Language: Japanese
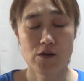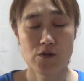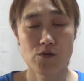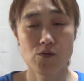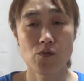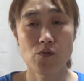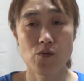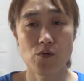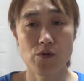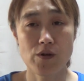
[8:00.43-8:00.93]

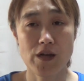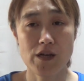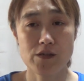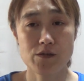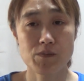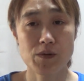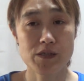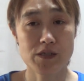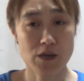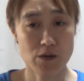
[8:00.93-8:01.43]
脳を
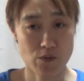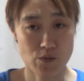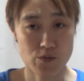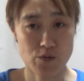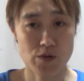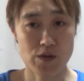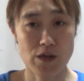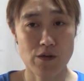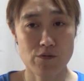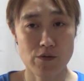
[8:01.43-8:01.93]
休めちゃうこ
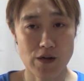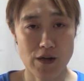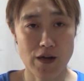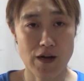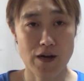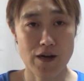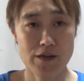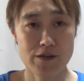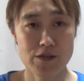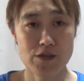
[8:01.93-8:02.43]
とになるか
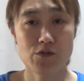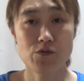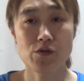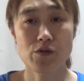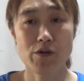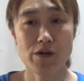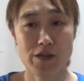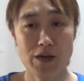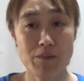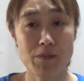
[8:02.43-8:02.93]
ら二度
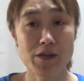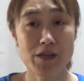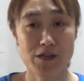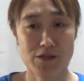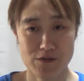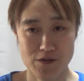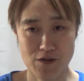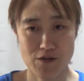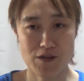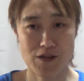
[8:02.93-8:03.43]
寝はダメ
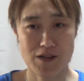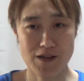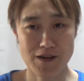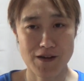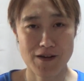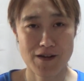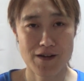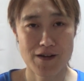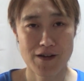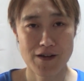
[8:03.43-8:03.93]
ですって言っ
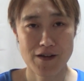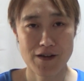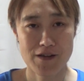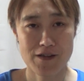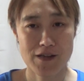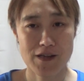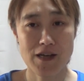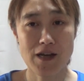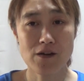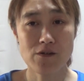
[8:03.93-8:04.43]
て
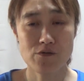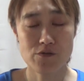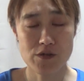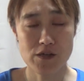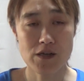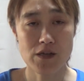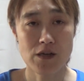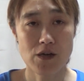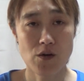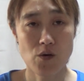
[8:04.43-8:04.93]
た逆
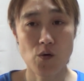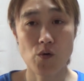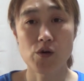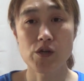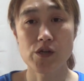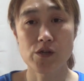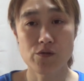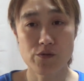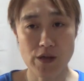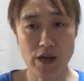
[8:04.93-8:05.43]
にお
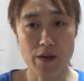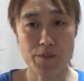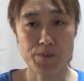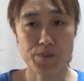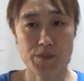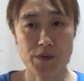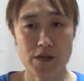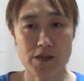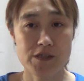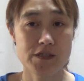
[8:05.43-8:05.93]
昼寝
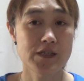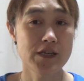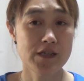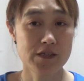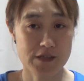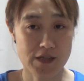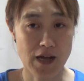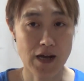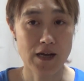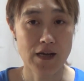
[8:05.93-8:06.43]

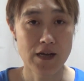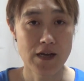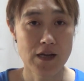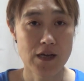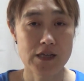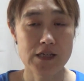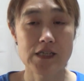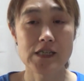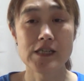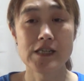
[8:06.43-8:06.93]
シエスタ
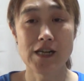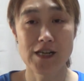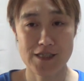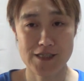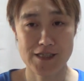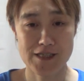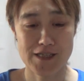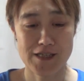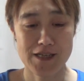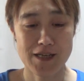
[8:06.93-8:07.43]
いいら
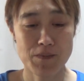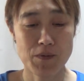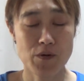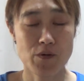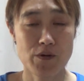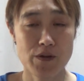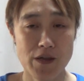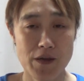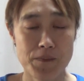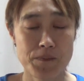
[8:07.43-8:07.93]
しいやっぱ
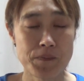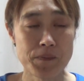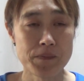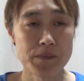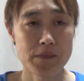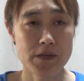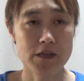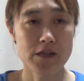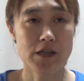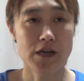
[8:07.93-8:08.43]
これね
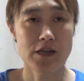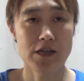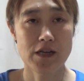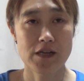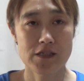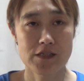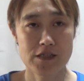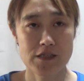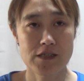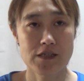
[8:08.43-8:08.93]

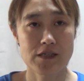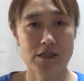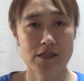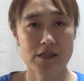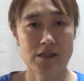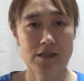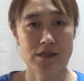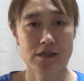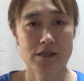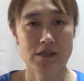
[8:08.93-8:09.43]
イタリア
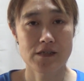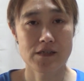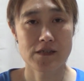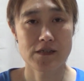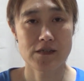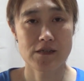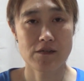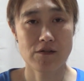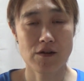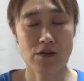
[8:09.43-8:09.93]

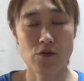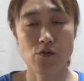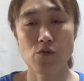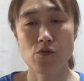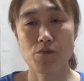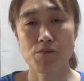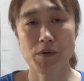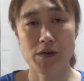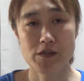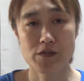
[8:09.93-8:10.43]
人っていうか
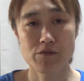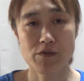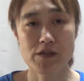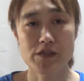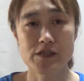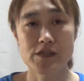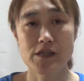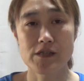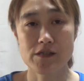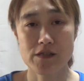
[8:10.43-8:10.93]
ヨーロッパ人は
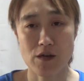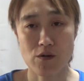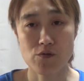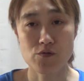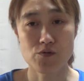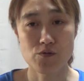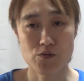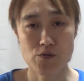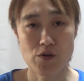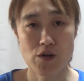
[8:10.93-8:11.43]
シエスタ
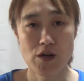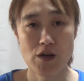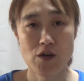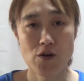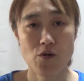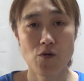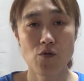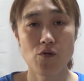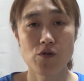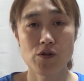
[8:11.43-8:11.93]
をする
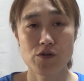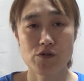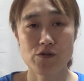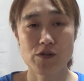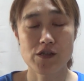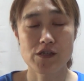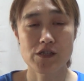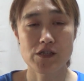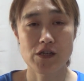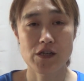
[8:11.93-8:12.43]
法律
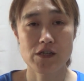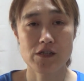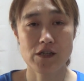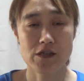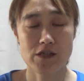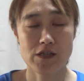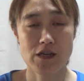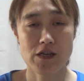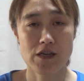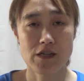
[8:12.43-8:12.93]
で
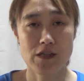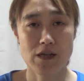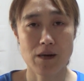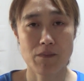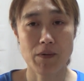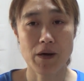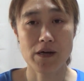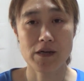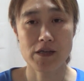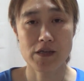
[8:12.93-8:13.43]
シエスタせえへんだ
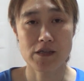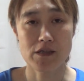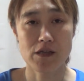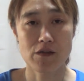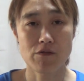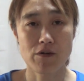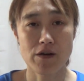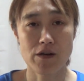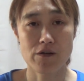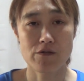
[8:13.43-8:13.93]
ら罰金っ
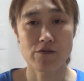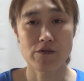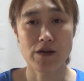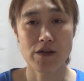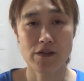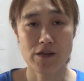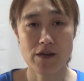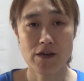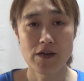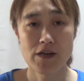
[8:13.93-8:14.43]
て言われるぐ
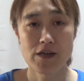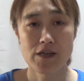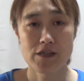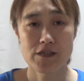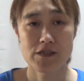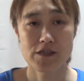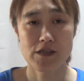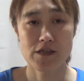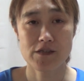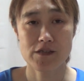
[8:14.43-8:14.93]
らいね
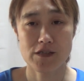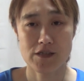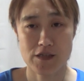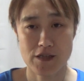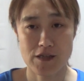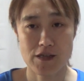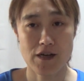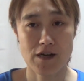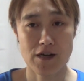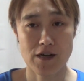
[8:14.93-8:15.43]
シエスタ
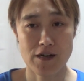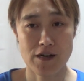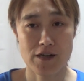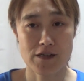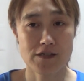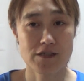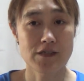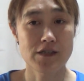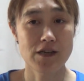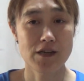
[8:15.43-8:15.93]
しゃなか
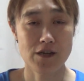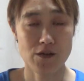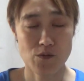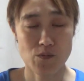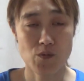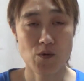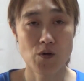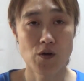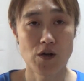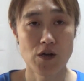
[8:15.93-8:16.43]
らしいねんけ
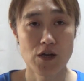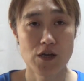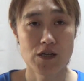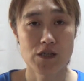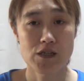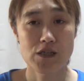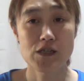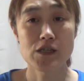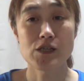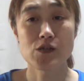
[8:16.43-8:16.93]
ども
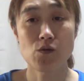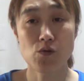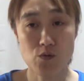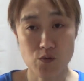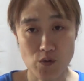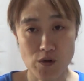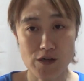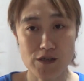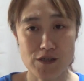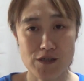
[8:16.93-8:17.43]
いいこ
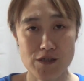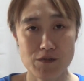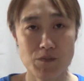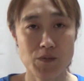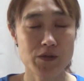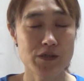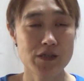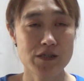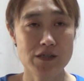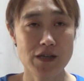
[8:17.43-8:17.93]
とらしい、
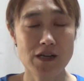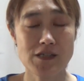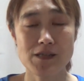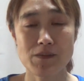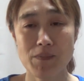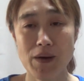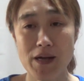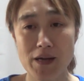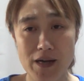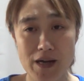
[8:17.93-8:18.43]
まあ、シエスタあっ
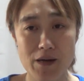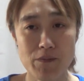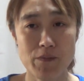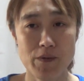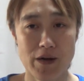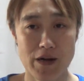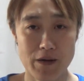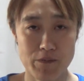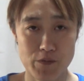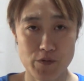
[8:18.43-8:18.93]
ちゃ前から
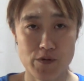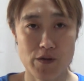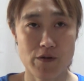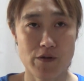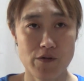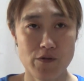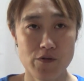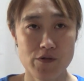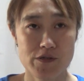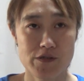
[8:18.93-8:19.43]
も赤身言って
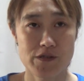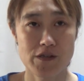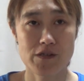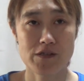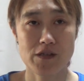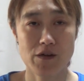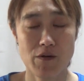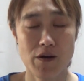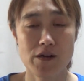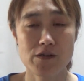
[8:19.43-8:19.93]
るけど
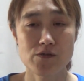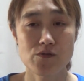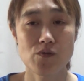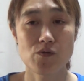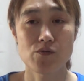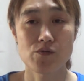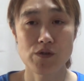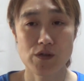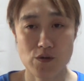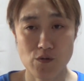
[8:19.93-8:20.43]
シエスタはす
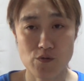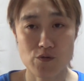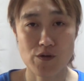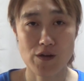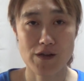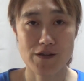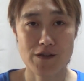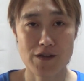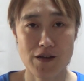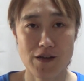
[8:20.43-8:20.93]
ごくいいこ
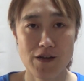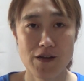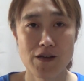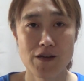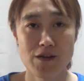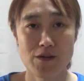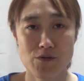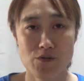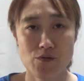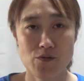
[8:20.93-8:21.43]
とやって
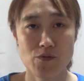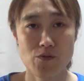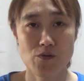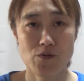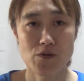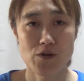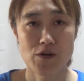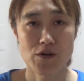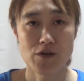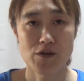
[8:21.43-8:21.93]
そ
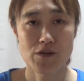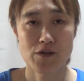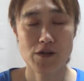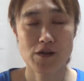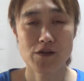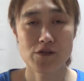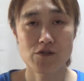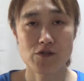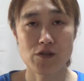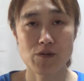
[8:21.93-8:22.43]
の、
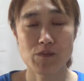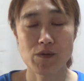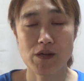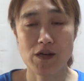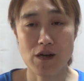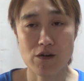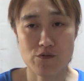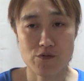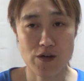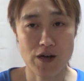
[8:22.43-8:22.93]
ね、睡
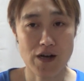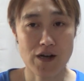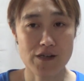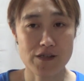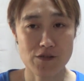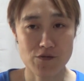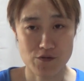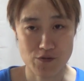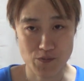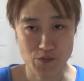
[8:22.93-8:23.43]
眠学の博
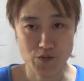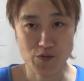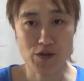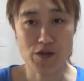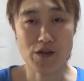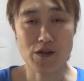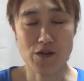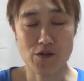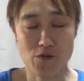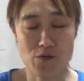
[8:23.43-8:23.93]
士の人も言っ
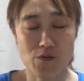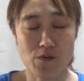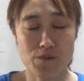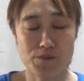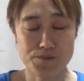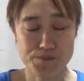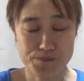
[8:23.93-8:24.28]
てたんけど